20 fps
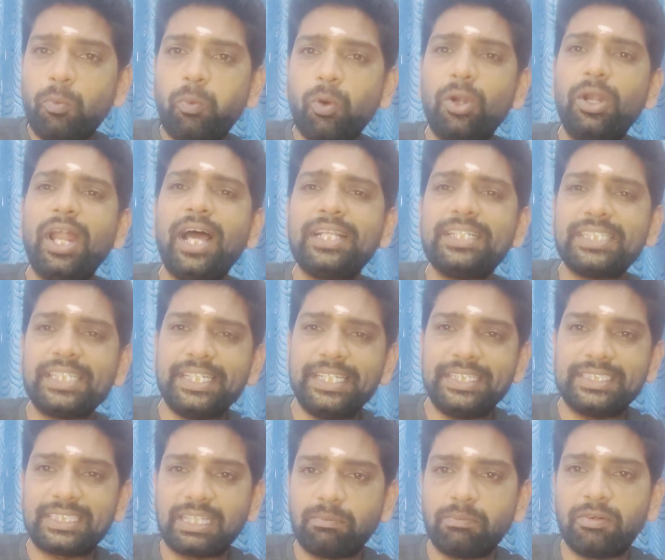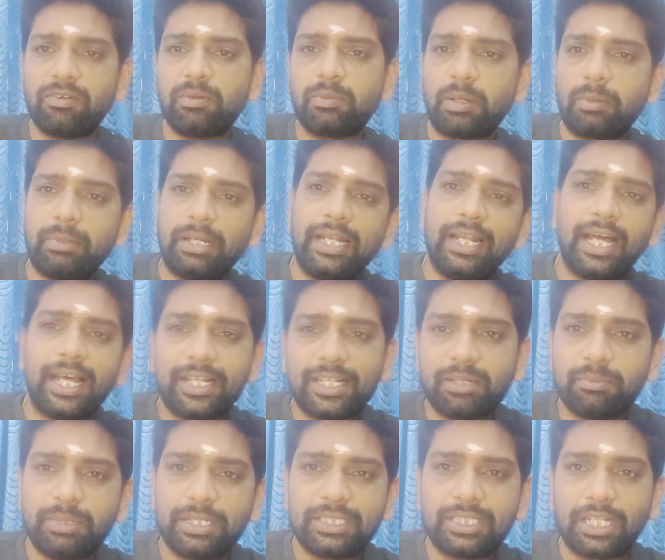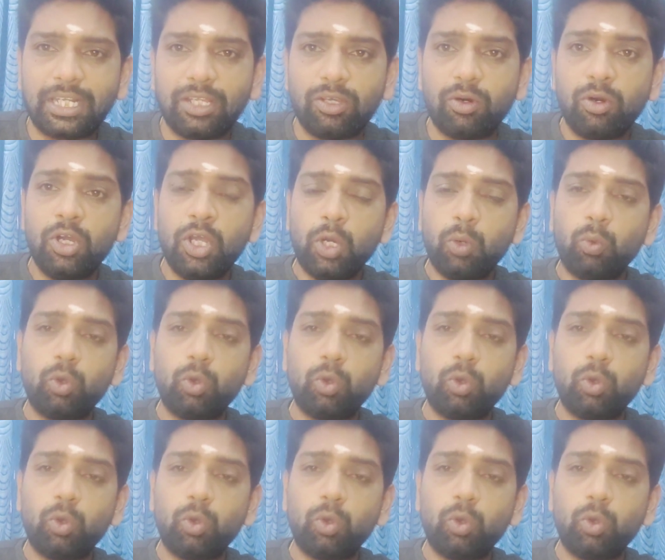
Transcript: பொள்ளாச்சி சம்பவம் நம்ம எல்லாருக்குமே தெரியும்